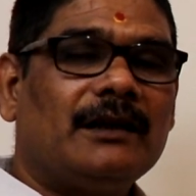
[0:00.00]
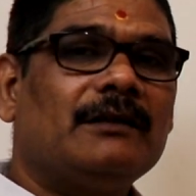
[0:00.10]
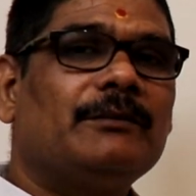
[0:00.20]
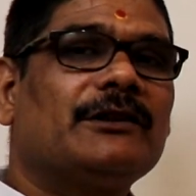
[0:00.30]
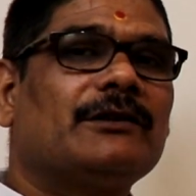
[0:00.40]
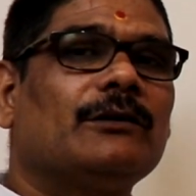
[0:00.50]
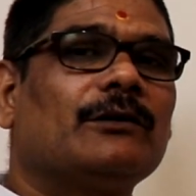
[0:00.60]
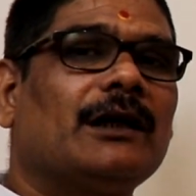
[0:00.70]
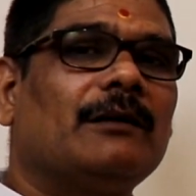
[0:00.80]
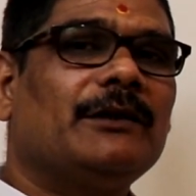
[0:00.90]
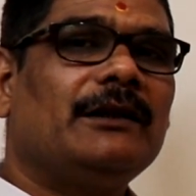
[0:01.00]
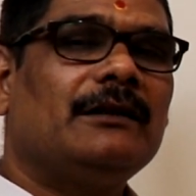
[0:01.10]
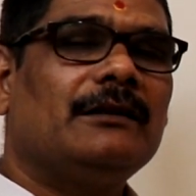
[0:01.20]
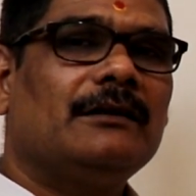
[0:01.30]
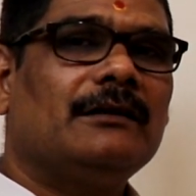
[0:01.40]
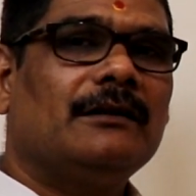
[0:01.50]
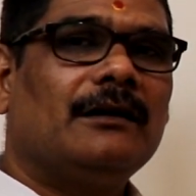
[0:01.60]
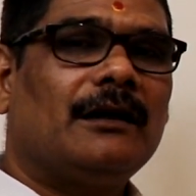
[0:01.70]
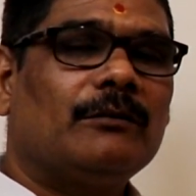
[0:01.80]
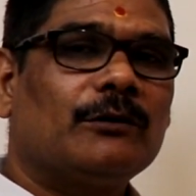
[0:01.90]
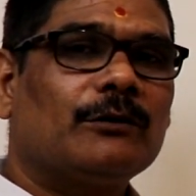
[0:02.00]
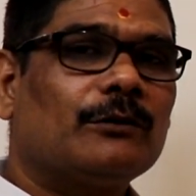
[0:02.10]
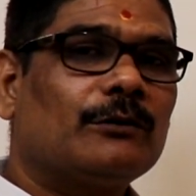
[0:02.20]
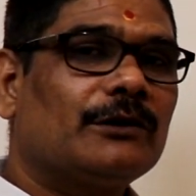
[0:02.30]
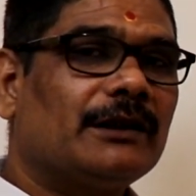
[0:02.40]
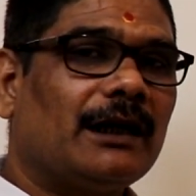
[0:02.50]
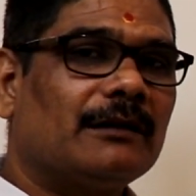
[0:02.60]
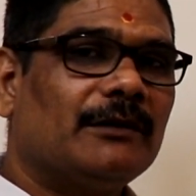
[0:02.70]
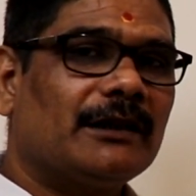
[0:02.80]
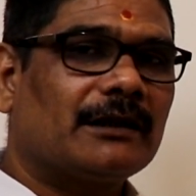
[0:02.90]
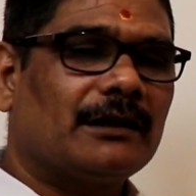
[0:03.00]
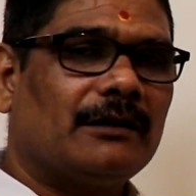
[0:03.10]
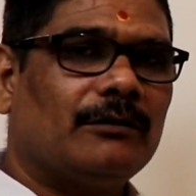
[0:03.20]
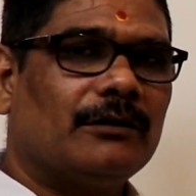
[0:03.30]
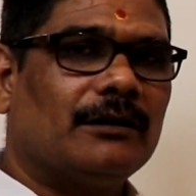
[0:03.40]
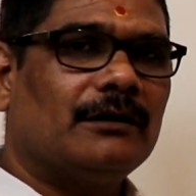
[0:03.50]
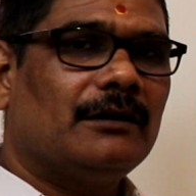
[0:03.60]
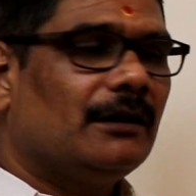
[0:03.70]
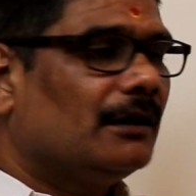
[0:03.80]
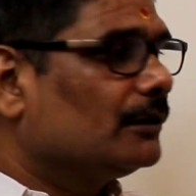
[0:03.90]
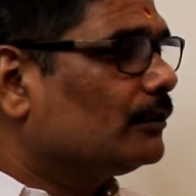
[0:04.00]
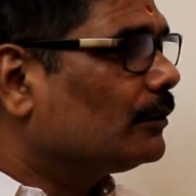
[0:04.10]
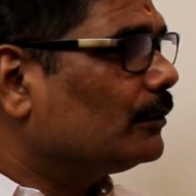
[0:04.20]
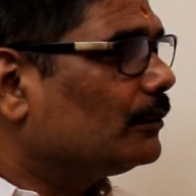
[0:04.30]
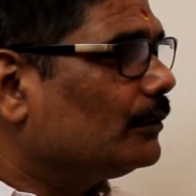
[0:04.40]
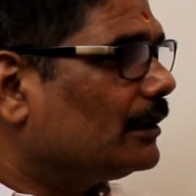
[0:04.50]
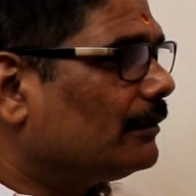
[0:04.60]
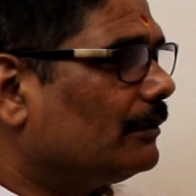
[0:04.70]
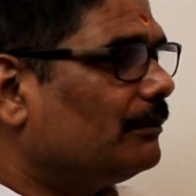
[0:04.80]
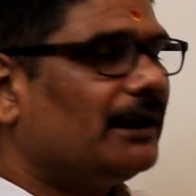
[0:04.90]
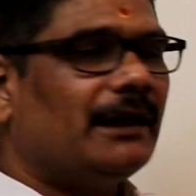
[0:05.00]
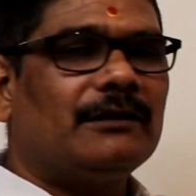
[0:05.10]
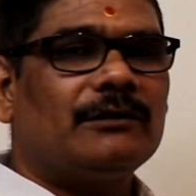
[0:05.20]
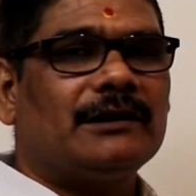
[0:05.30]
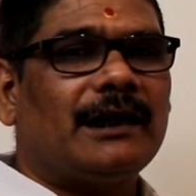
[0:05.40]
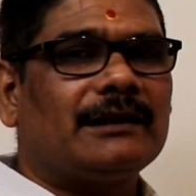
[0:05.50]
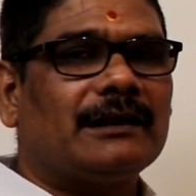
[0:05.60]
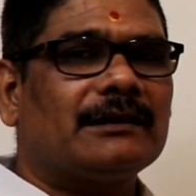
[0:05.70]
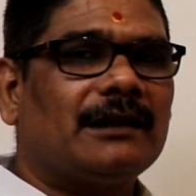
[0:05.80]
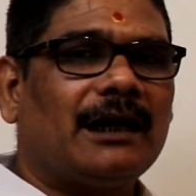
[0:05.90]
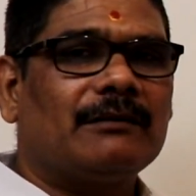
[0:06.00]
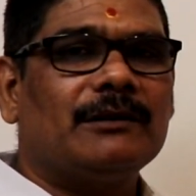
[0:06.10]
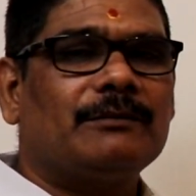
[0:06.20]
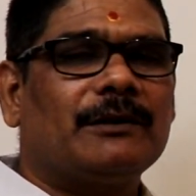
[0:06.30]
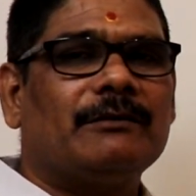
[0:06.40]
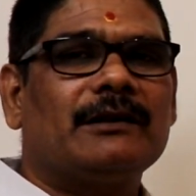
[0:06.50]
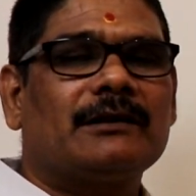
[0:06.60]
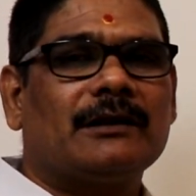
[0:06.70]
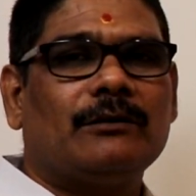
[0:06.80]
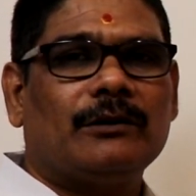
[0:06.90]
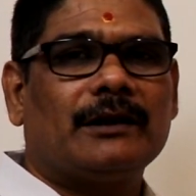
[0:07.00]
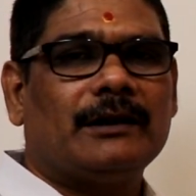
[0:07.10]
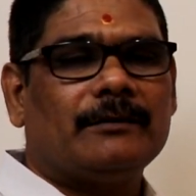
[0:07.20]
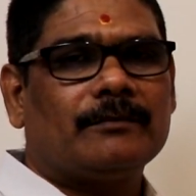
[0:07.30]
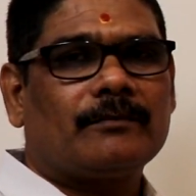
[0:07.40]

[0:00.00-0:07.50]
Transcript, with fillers: इन विषयों का भी हम लोगों को ध्यान में रखना होगा तो गुरु नवम में है तो जातक धार्मिक प्रवृत्ति के होंगे